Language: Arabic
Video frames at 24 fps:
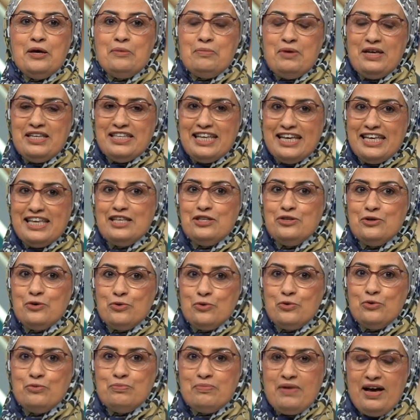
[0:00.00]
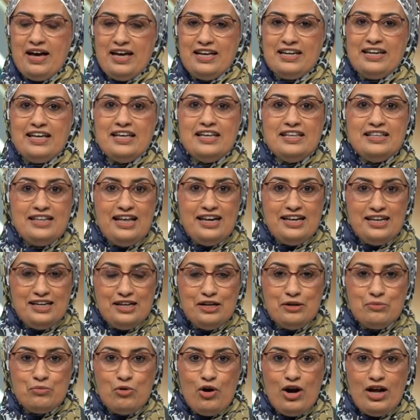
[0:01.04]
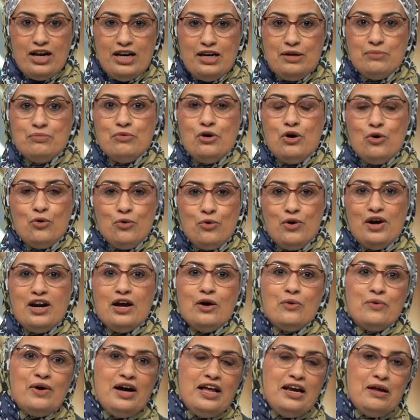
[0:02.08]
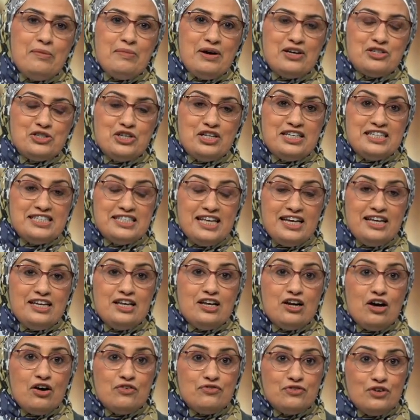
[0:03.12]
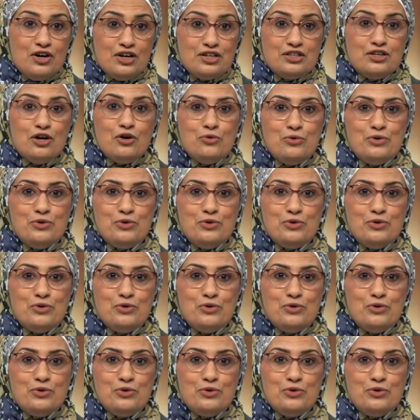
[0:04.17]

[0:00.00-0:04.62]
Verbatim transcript: محتاجين يكون معانا دليل المعلم وورقة وقلم عشان نسجل أفكارنا